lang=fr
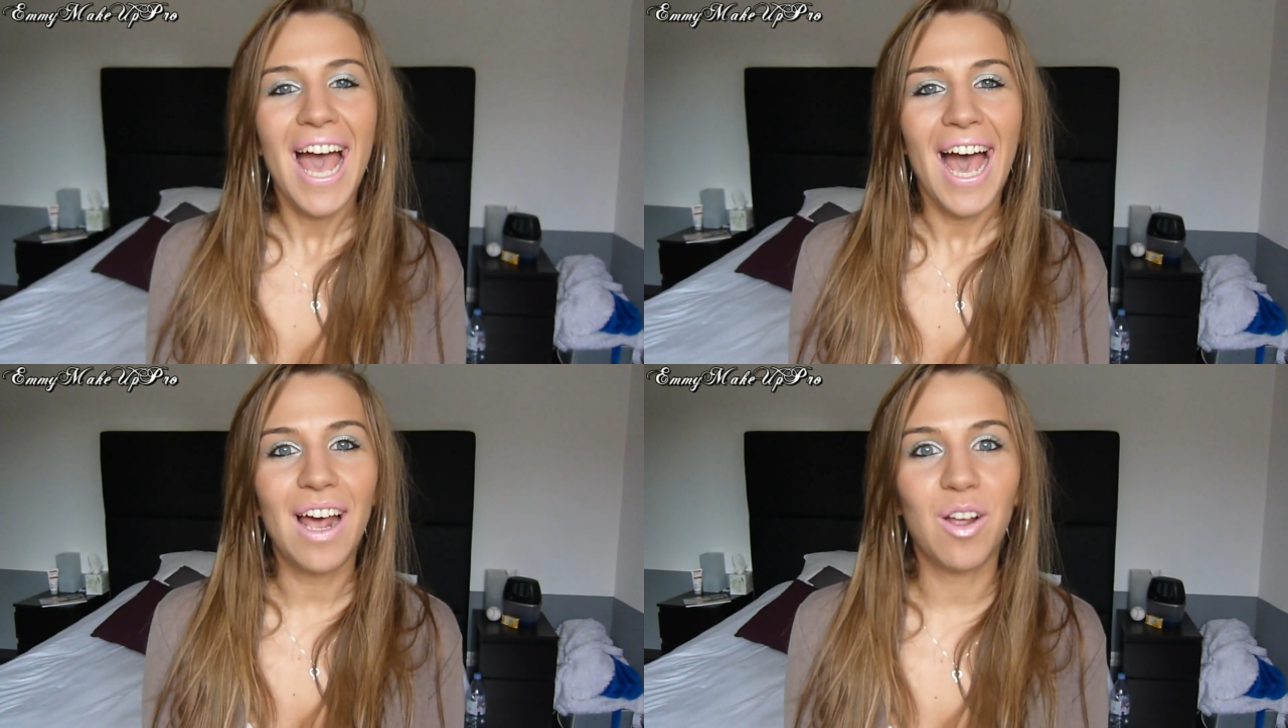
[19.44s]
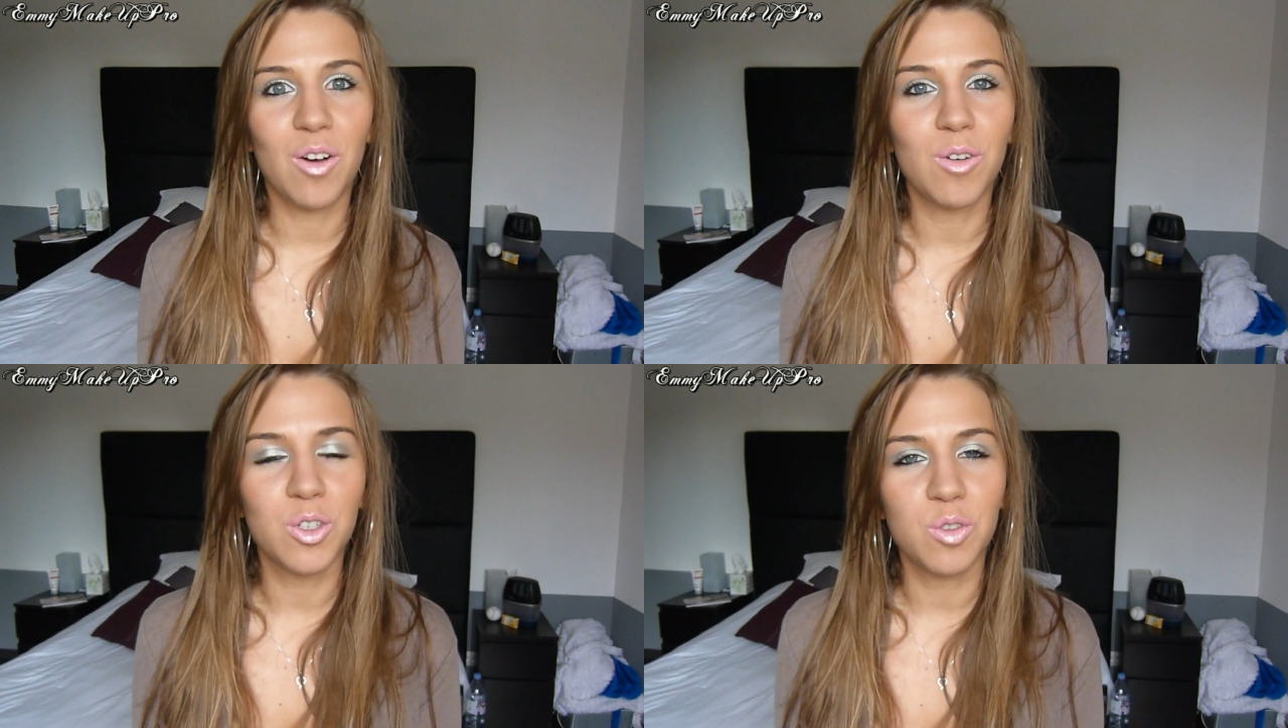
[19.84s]

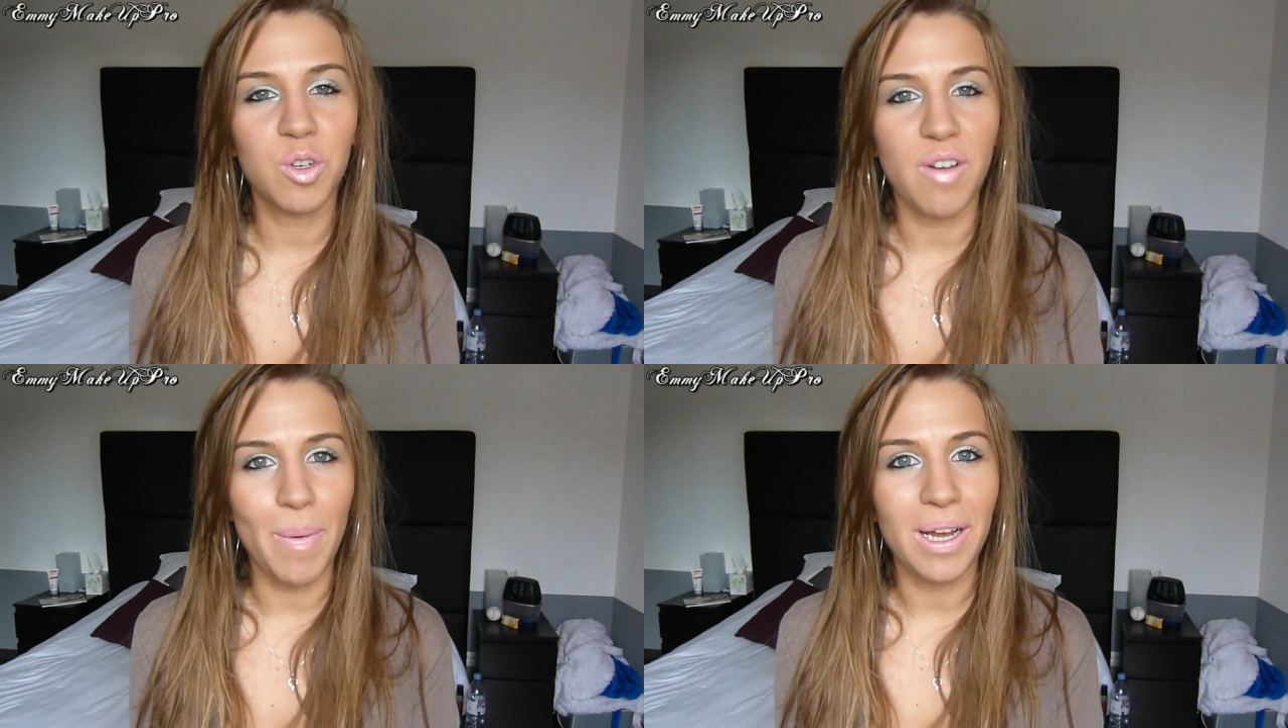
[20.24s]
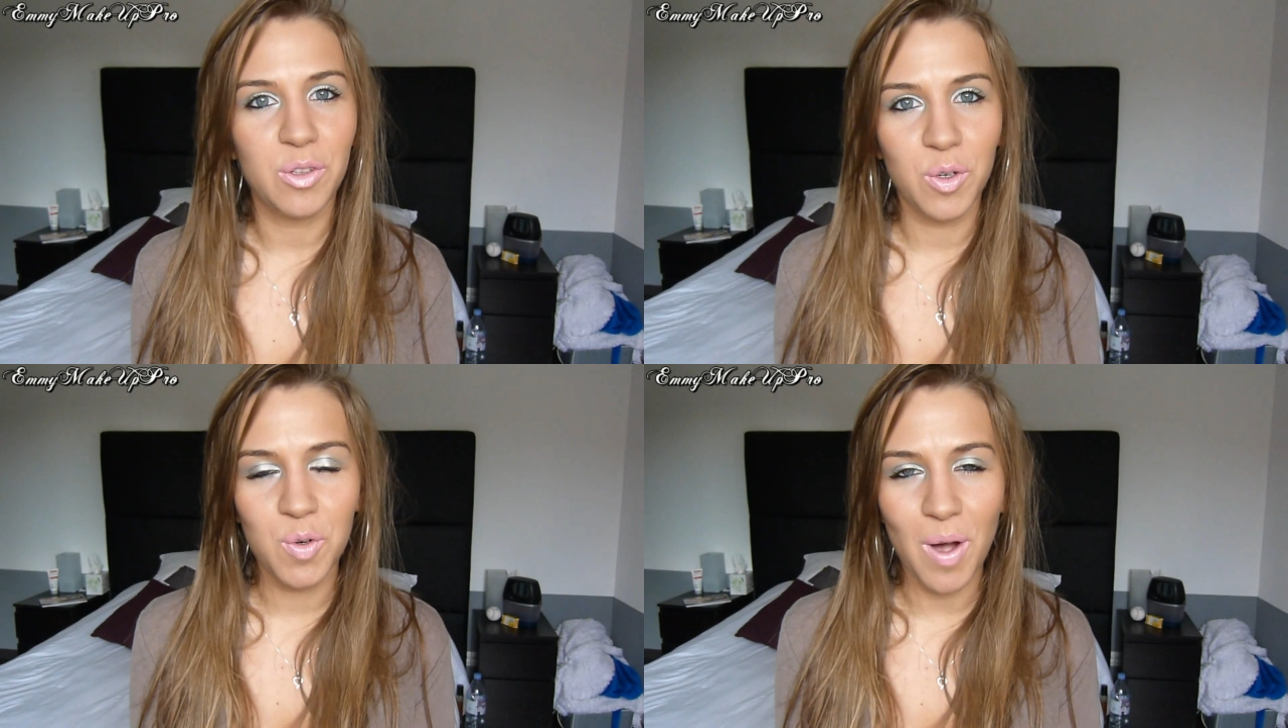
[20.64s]
Alors aujourd'hui on va
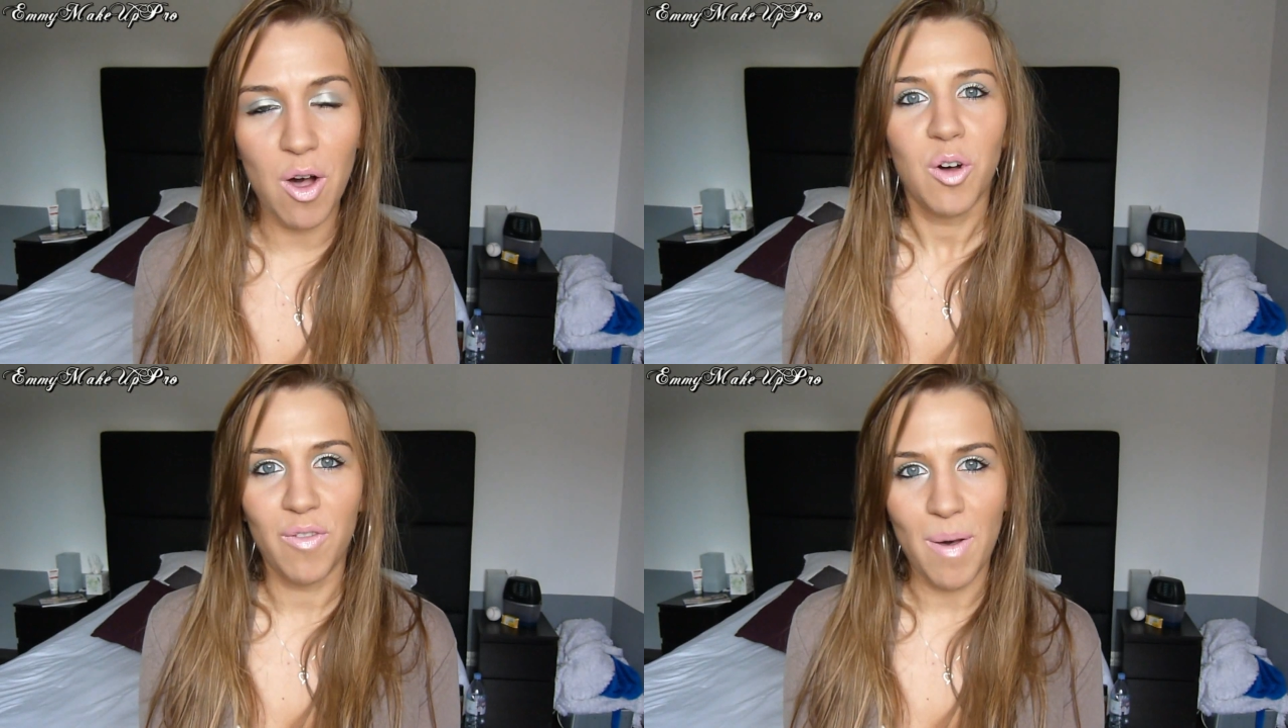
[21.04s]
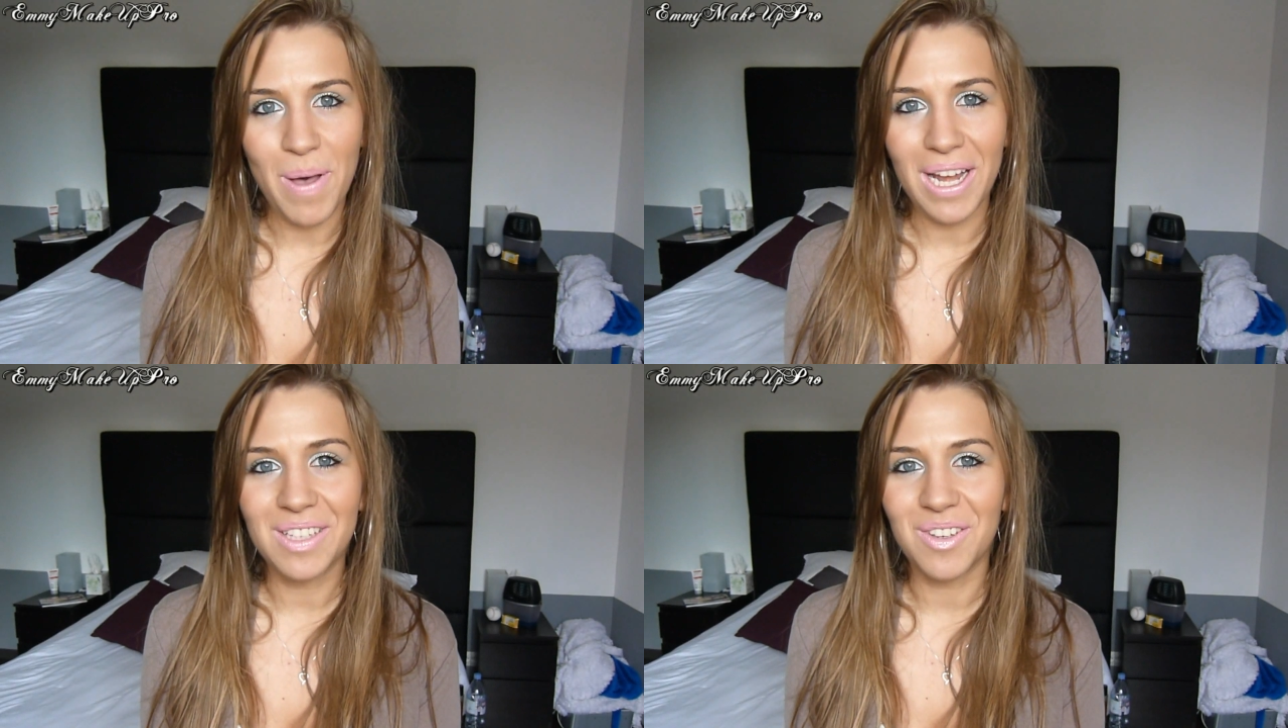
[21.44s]
parler de quoi On va
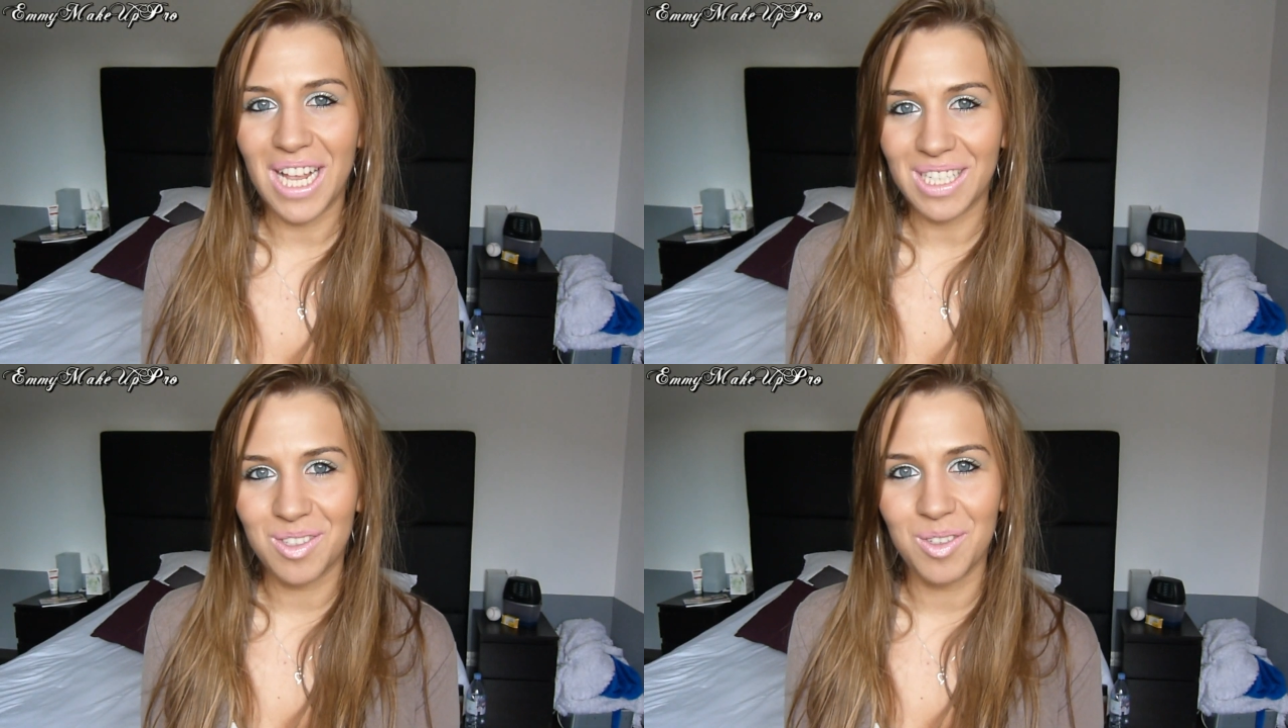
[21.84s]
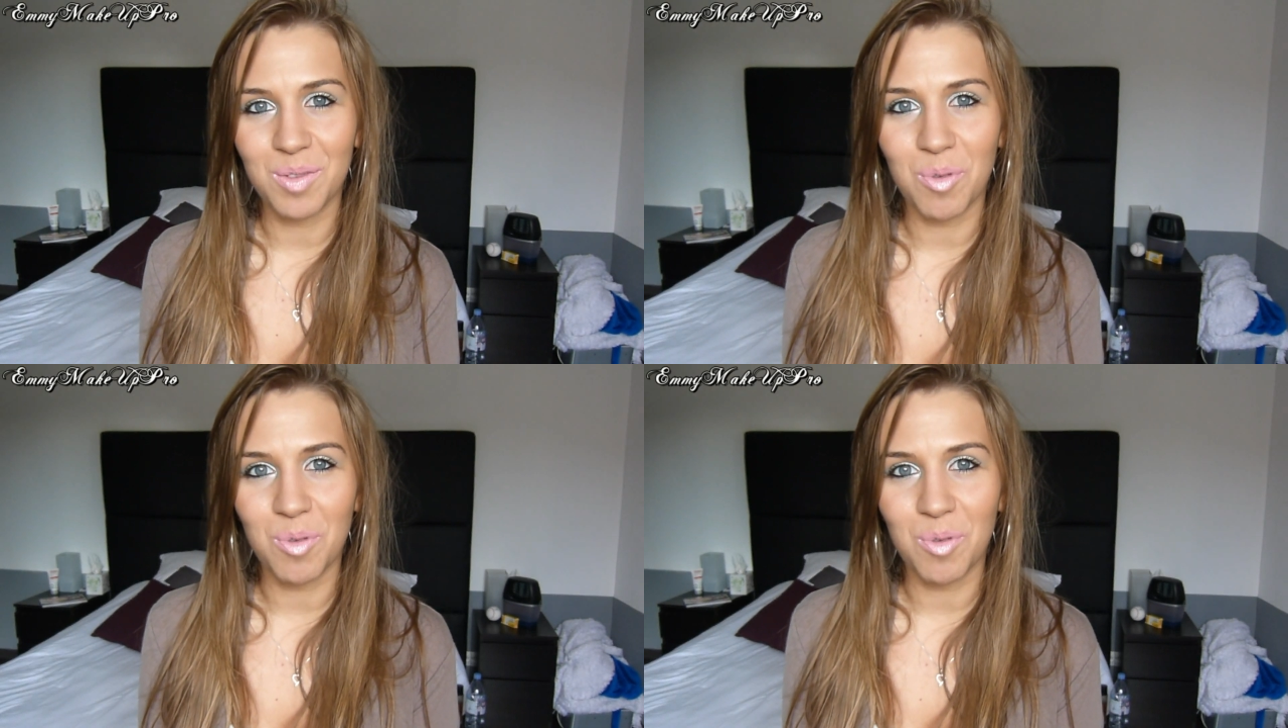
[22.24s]
parler de l'astuce